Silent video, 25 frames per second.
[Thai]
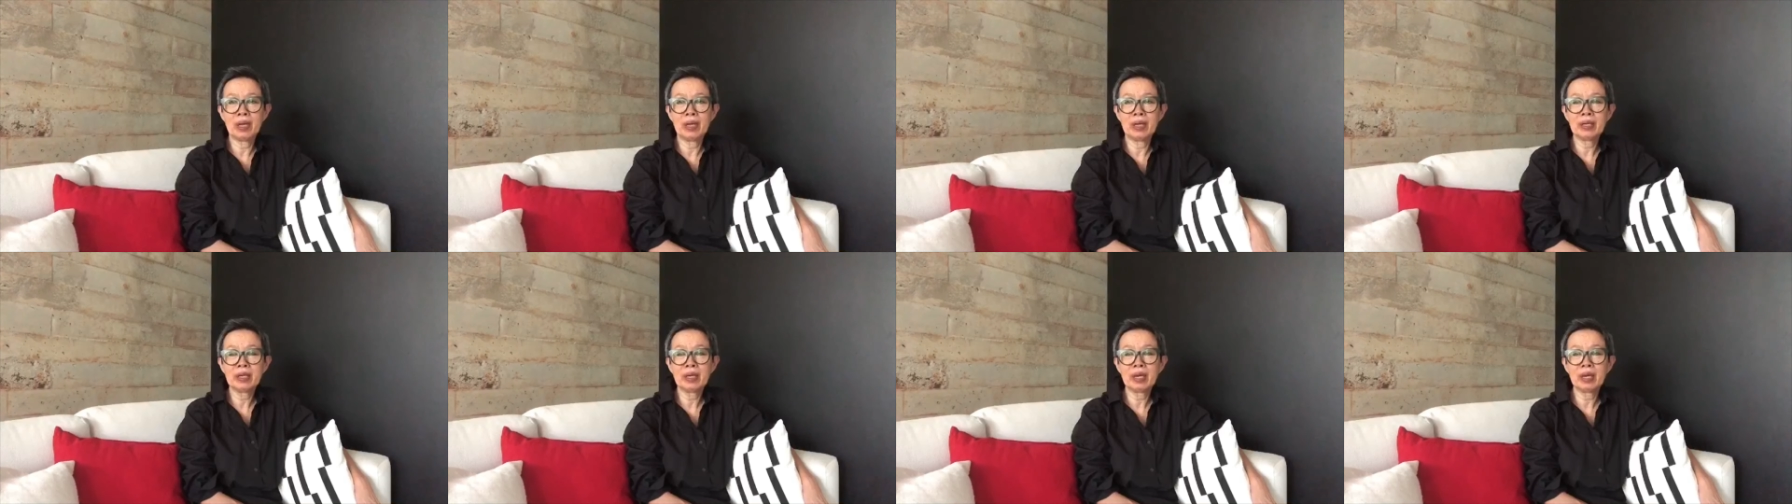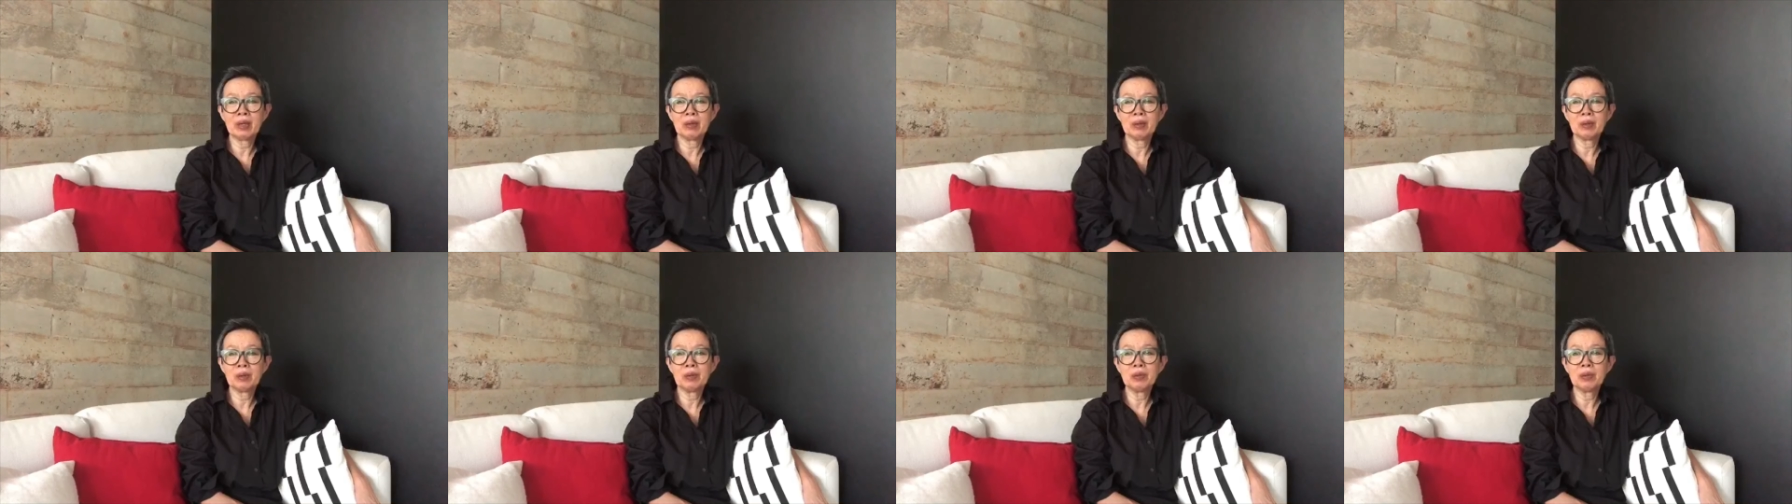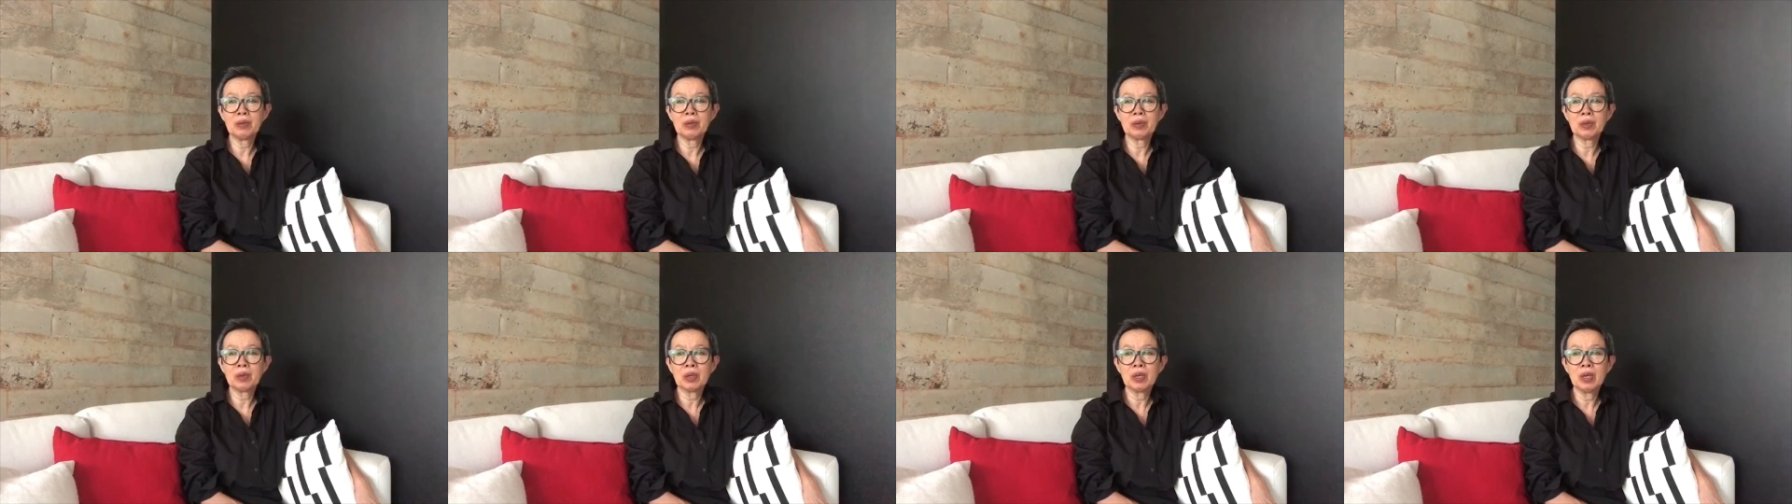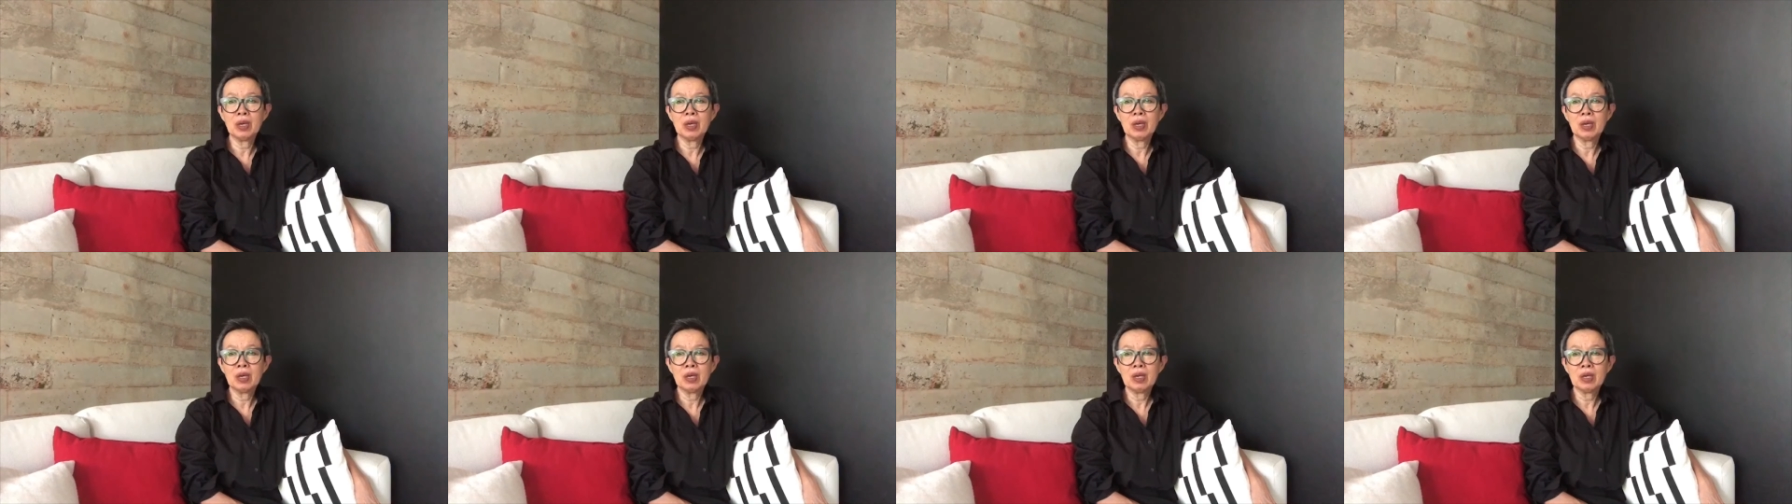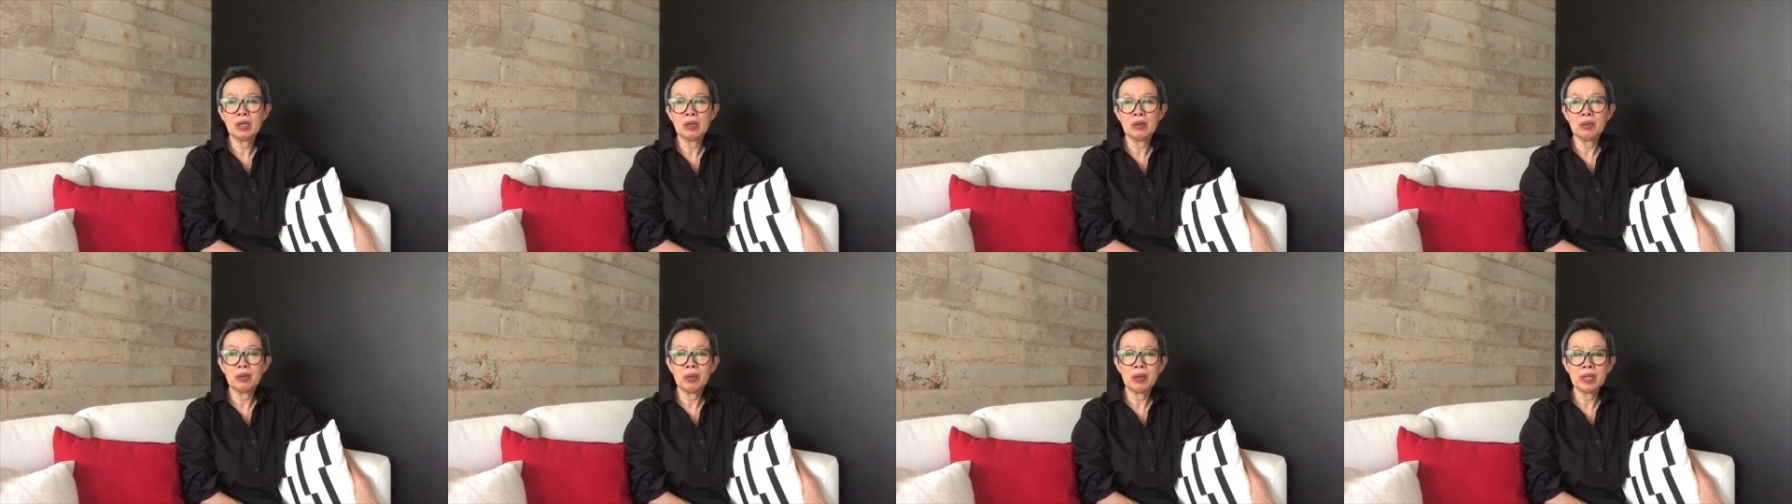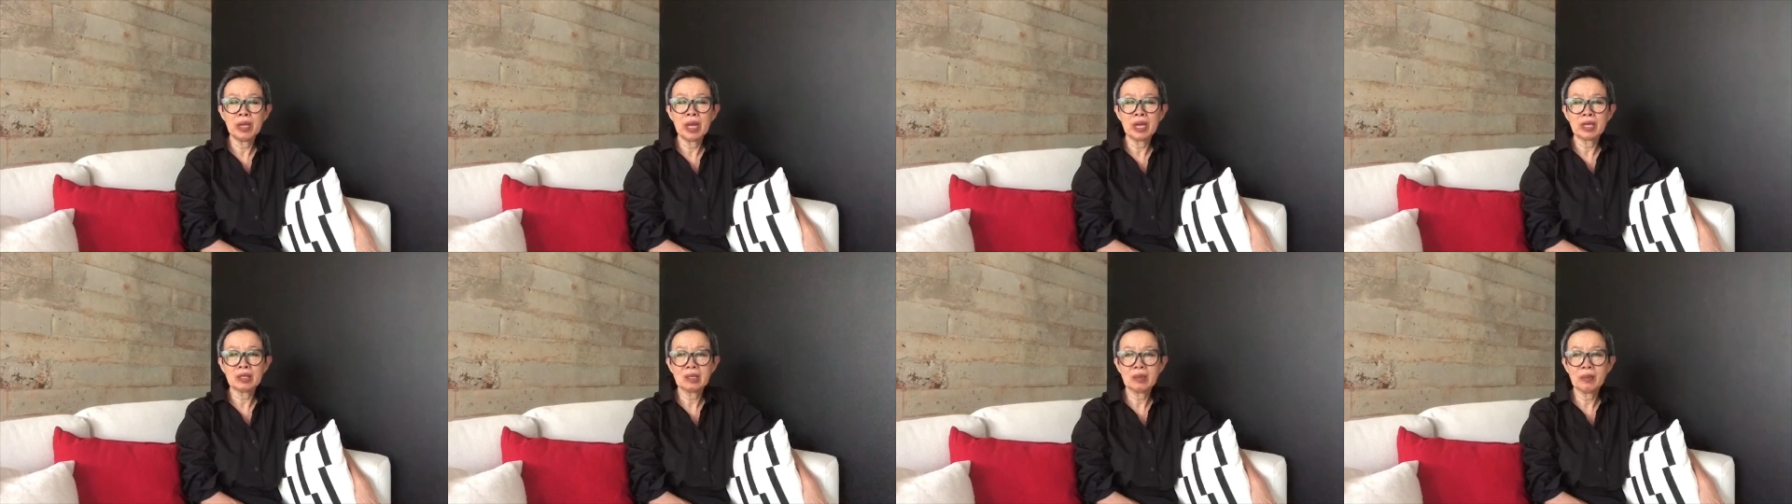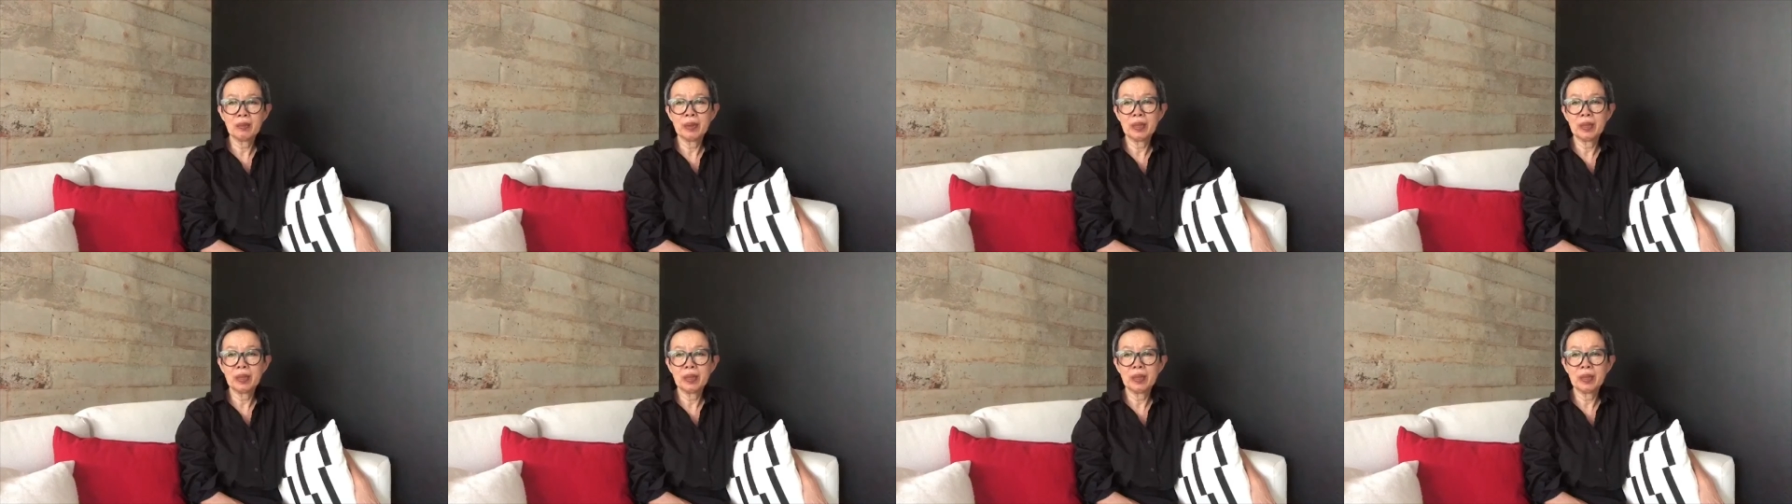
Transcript: ให้แก่ลูก หรือว่าอยากจะ